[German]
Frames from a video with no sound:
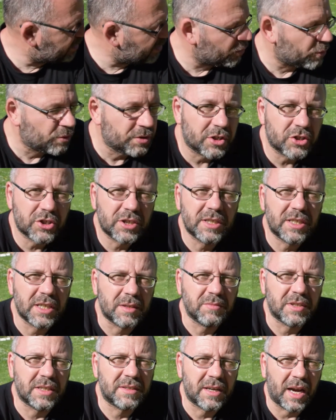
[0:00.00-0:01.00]
die Unterschiede
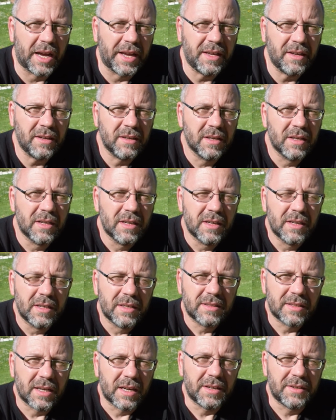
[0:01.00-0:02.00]
im Detail
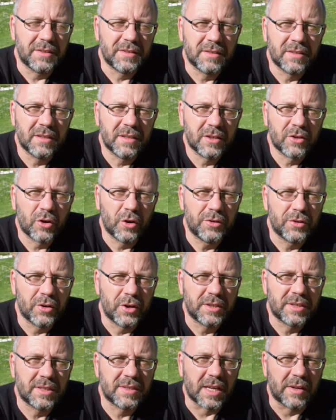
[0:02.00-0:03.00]
dann könnt ihr
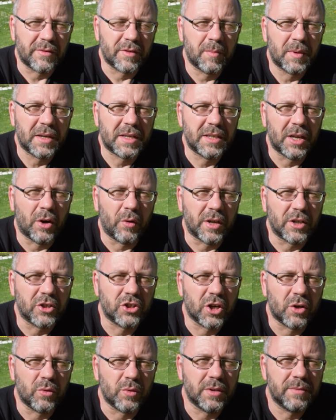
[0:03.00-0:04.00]
euch das einfach mal genau
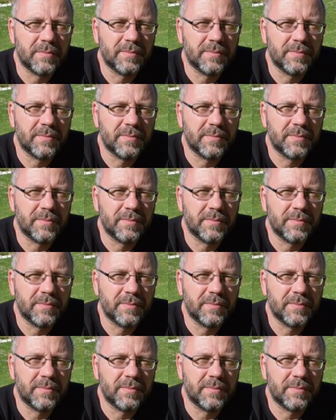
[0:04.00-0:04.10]
anschauen.